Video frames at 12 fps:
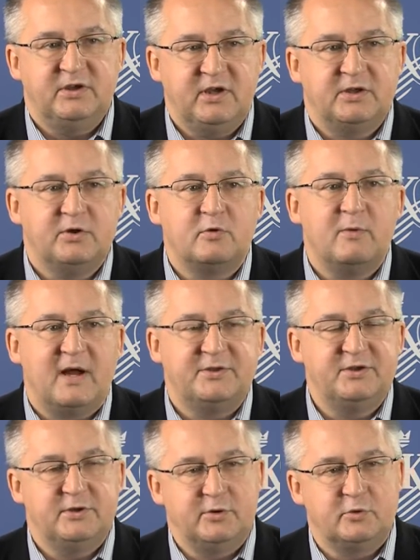
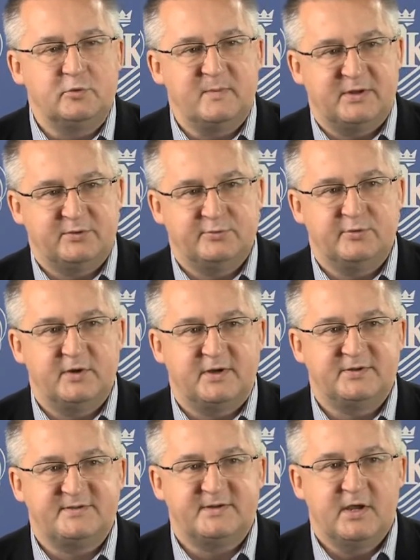niedokładnie
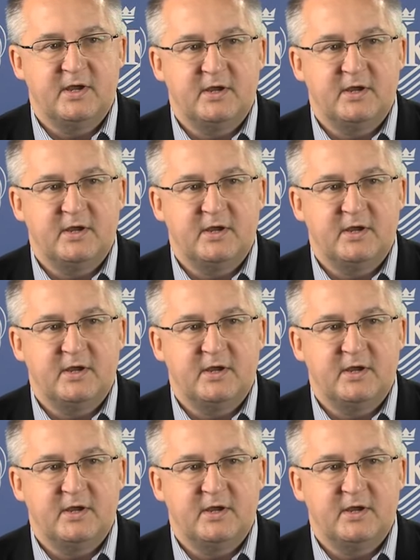dokumentując,